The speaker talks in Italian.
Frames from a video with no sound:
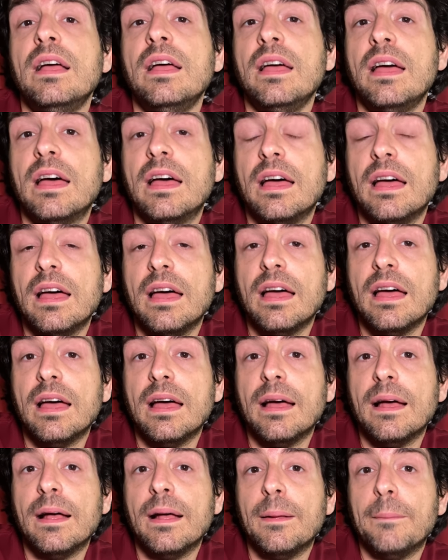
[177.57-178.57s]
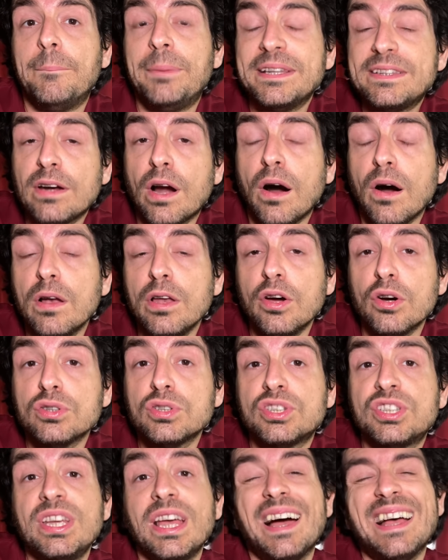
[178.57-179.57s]
eh, petrolio
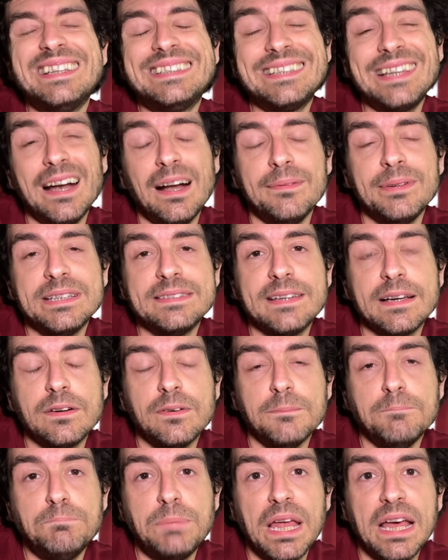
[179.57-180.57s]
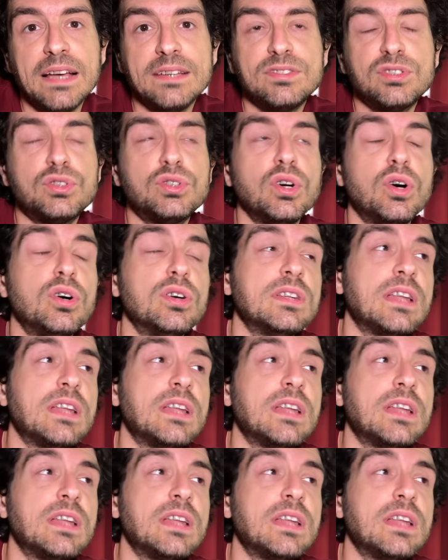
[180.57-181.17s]
sia estremamente complesso